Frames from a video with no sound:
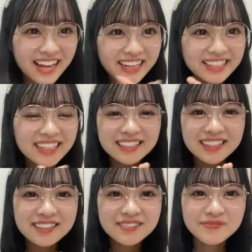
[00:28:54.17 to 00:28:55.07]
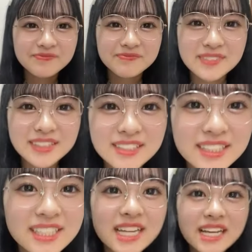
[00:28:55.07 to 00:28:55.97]
ありがとうそ
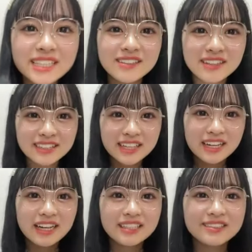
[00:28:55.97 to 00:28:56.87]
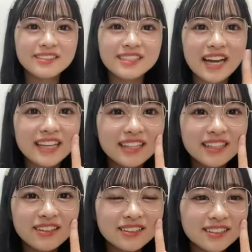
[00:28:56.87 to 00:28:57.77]
して3位の方から順にあだ
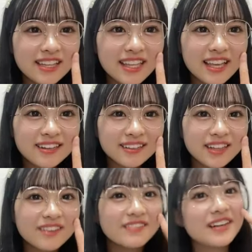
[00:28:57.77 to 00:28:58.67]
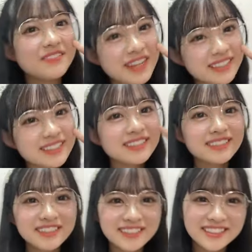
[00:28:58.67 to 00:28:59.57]
名をつけていこうと思います。
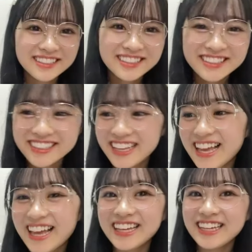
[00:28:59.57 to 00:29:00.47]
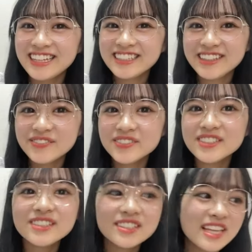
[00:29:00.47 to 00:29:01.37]
えっと、
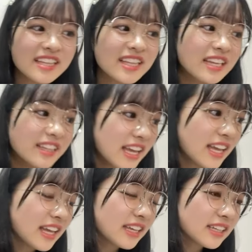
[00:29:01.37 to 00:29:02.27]
ムーチョさんなんで、